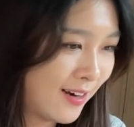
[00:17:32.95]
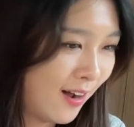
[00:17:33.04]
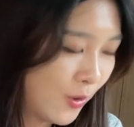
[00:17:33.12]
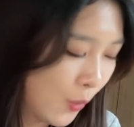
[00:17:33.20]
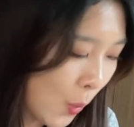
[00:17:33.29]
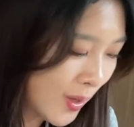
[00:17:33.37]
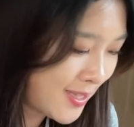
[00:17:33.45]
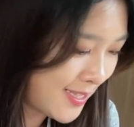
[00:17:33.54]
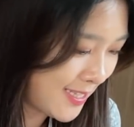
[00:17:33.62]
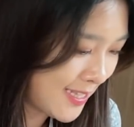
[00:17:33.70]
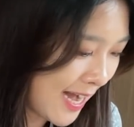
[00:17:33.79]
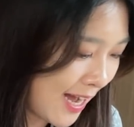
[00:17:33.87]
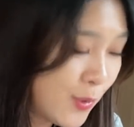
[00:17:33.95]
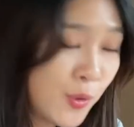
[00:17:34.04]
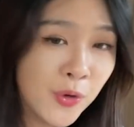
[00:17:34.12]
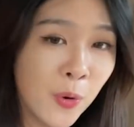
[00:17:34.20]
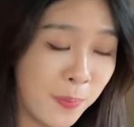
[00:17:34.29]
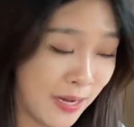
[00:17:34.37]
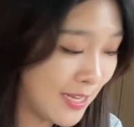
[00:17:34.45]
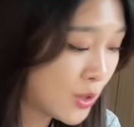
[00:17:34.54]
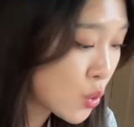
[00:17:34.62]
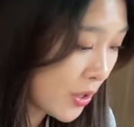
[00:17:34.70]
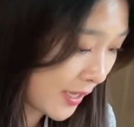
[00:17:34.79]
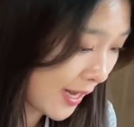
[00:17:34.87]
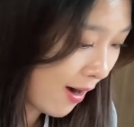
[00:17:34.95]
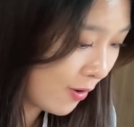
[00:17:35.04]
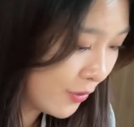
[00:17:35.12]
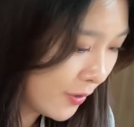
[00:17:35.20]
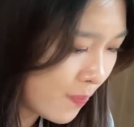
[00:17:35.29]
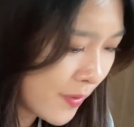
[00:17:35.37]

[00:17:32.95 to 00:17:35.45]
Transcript: 然后逻辑啊运用比例最高的。